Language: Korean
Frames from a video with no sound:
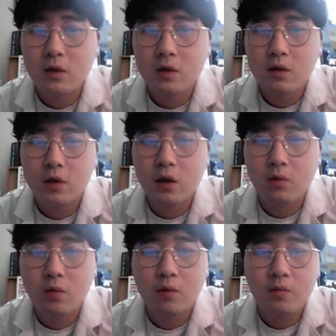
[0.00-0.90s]
그렇기
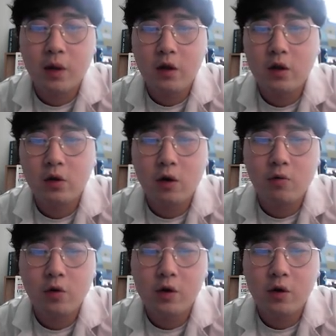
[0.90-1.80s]
때문에 좀 폐쇄적이라고
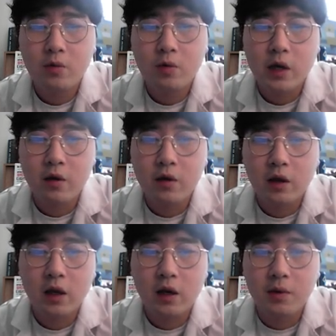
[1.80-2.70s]
보기는 어렵고,
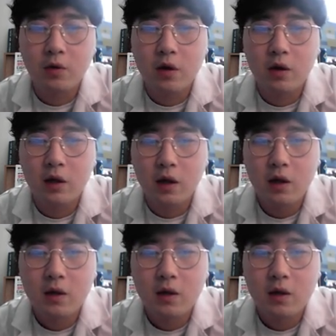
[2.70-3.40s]
자연생태계랑 비교했을 때